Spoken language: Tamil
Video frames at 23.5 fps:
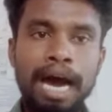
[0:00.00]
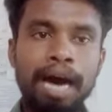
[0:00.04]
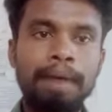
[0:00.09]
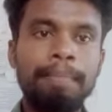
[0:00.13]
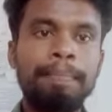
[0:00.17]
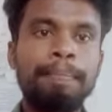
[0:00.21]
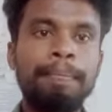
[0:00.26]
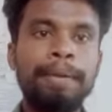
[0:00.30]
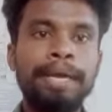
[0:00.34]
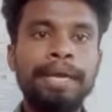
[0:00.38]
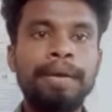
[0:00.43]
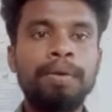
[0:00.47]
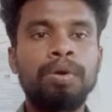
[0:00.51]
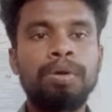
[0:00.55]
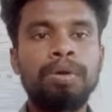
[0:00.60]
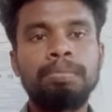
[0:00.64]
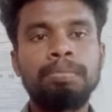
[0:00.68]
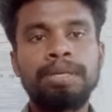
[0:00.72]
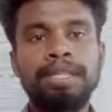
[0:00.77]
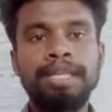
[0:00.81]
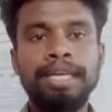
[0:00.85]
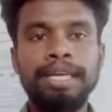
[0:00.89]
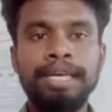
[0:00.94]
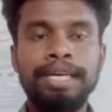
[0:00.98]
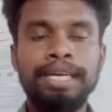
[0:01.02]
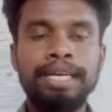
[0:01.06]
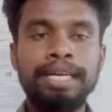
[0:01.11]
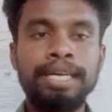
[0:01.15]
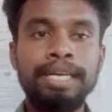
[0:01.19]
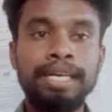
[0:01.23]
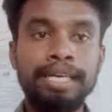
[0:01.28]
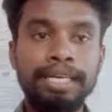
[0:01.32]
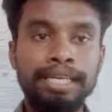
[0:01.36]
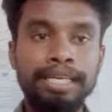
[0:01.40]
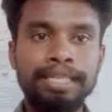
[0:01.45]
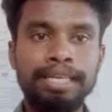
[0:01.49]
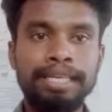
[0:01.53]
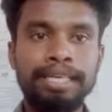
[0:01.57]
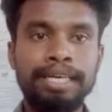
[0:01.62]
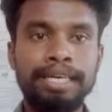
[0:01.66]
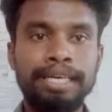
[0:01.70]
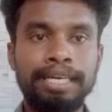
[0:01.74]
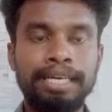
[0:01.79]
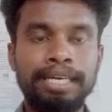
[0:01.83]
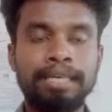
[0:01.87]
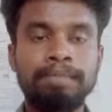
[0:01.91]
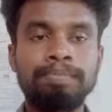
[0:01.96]
அம்பை ஒன்பது என்ற இந்த
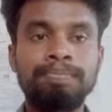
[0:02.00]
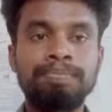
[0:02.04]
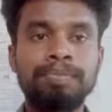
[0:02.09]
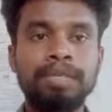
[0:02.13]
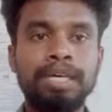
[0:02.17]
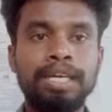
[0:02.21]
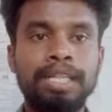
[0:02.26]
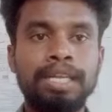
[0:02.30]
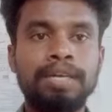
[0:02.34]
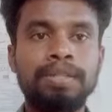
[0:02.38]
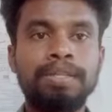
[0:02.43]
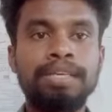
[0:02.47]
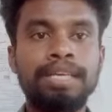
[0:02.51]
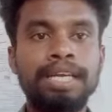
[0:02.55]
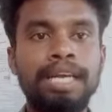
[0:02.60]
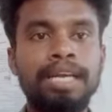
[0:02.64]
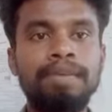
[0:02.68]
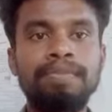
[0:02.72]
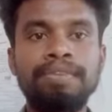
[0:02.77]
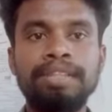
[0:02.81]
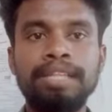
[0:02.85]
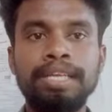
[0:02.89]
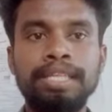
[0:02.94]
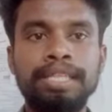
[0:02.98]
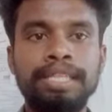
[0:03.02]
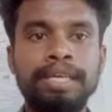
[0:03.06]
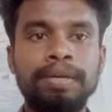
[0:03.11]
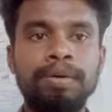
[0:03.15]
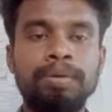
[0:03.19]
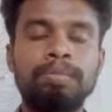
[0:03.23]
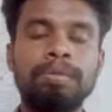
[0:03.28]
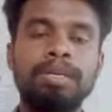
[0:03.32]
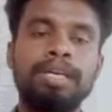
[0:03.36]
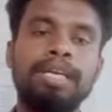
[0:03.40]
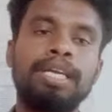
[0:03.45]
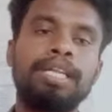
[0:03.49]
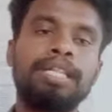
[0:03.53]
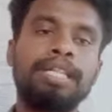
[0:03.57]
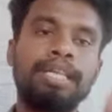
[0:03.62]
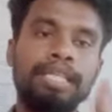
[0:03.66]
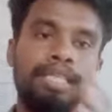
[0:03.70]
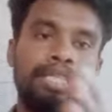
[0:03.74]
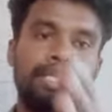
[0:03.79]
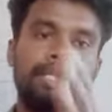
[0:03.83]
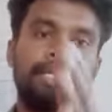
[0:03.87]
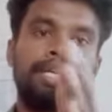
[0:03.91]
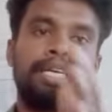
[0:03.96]
நெல் ரகம் அதாவது நல்விதை தேர்வு முறையில்
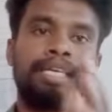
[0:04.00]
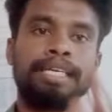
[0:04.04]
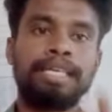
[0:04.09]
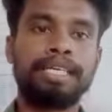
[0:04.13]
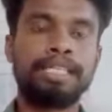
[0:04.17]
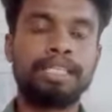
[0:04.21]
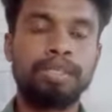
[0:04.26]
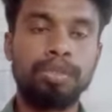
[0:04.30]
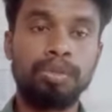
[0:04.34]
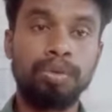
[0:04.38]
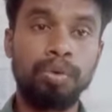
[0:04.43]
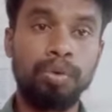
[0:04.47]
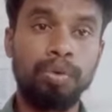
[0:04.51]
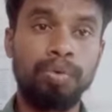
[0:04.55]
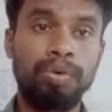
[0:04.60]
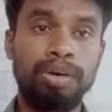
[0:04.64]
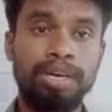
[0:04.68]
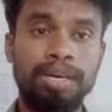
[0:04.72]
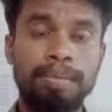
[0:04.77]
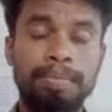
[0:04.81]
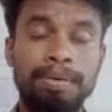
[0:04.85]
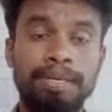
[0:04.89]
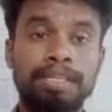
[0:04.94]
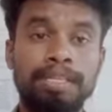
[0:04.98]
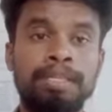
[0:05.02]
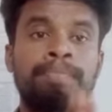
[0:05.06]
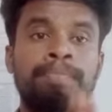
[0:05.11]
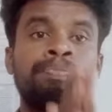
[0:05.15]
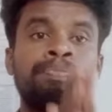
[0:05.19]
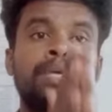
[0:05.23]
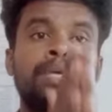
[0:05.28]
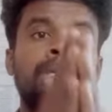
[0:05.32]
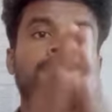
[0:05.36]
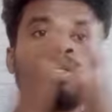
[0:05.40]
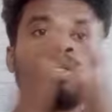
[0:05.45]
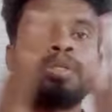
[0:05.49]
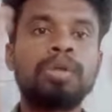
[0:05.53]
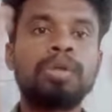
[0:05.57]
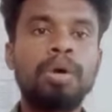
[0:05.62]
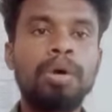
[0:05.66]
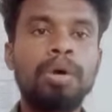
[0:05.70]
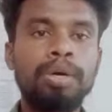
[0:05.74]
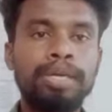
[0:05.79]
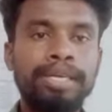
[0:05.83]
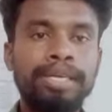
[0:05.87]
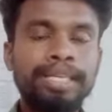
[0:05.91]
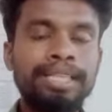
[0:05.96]
தான் இந்த நெல் ரகத்தை வந்து உருவாக்கப்பட்டது ஸோ
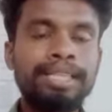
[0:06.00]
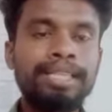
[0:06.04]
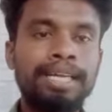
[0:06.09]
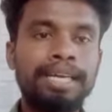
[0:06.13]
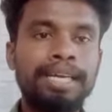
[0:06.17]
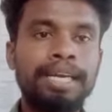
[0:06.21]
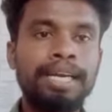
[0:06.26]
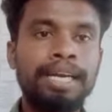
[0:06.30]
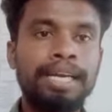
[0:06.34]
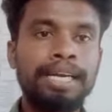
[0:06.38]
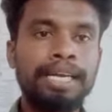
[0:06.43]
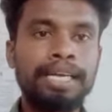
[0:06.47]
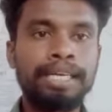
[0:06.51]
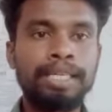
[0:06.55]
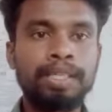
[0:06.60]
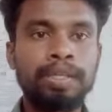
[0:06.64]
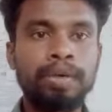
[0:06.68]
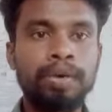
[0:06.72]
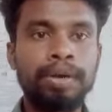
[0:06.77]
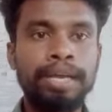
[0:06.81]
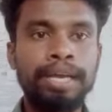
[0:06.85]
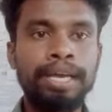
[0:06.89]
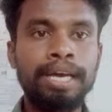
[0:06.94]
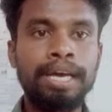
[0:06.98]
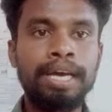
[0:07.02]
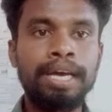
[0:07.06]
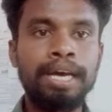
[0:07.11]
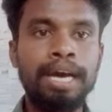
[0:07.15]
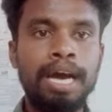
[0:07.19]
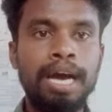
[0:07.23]
இந்த நெல் ரகத்தோடைய